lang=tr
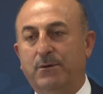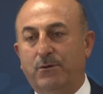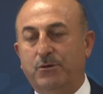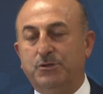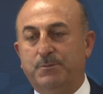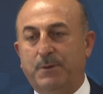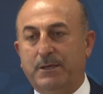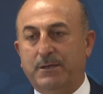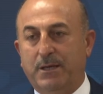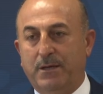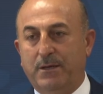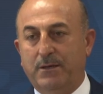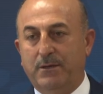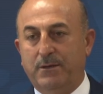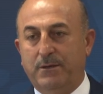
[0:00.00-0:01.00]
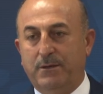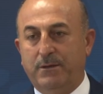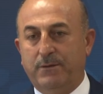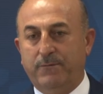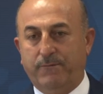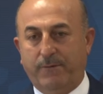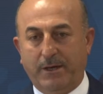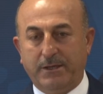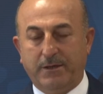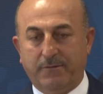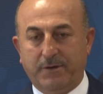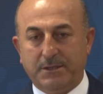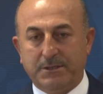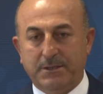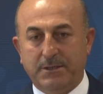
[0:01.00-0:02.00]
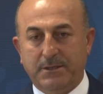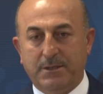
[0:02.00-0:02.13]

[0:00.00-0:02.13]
konuşmakta fayda var.